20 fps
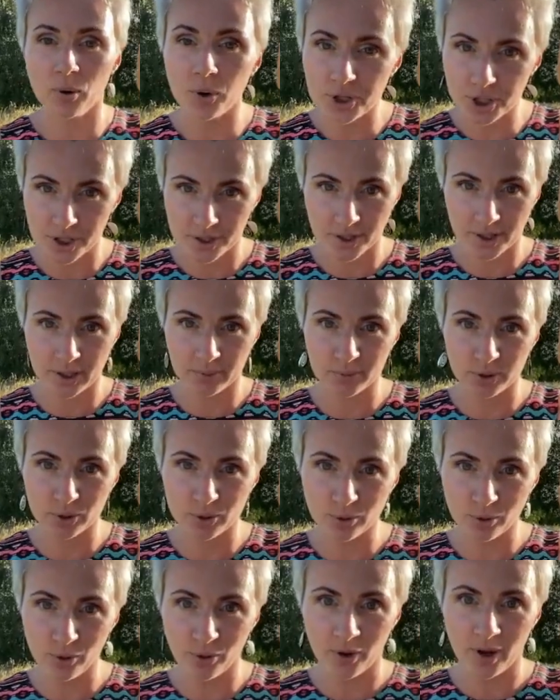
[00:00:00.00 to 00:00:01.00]
я очень
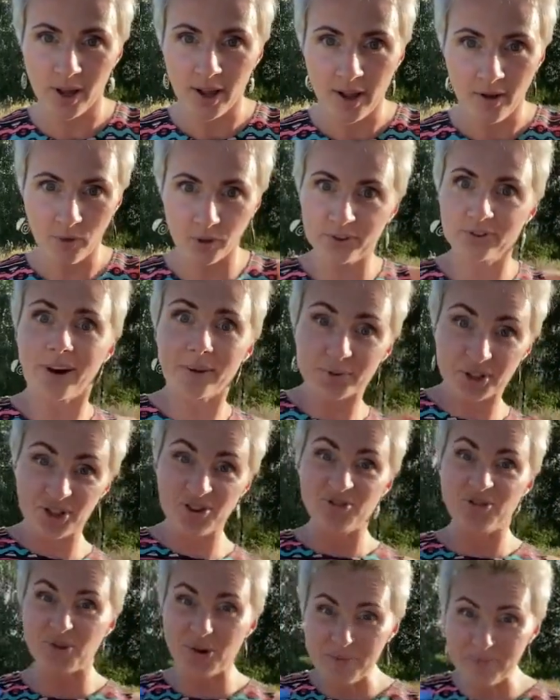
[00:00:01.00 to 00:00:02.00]
рекомендую. Вот вам
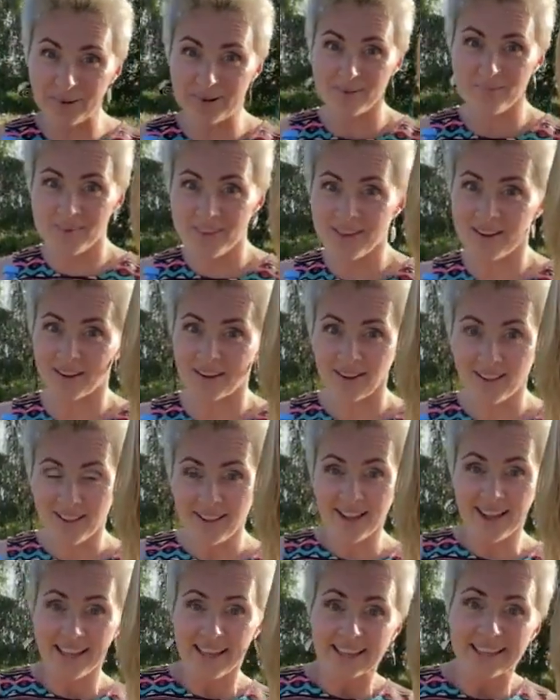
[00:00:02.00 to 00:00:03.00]
живой пример.
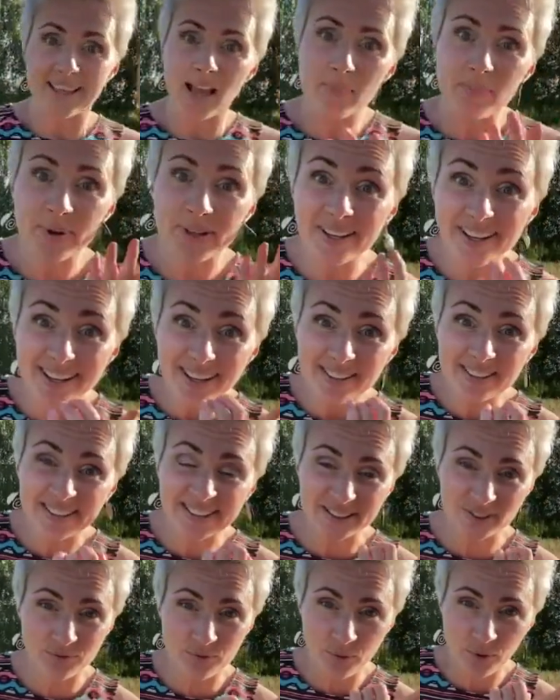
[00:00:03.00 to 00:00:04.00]
Я
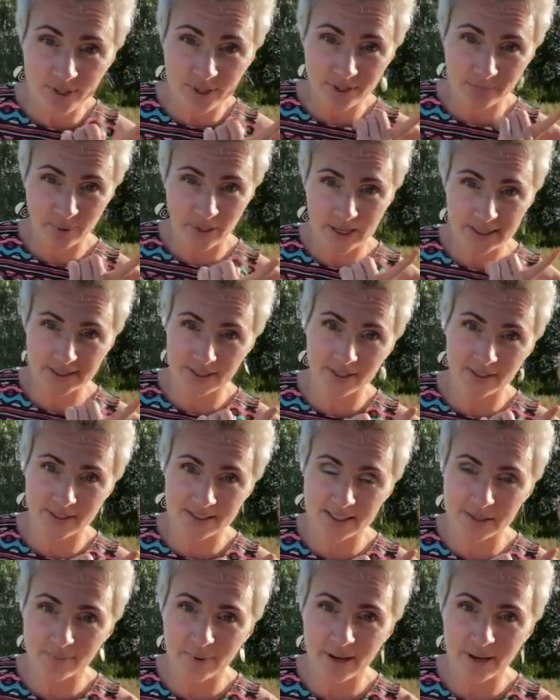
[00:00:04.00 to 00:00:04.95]
приехала сегодня, прилетела на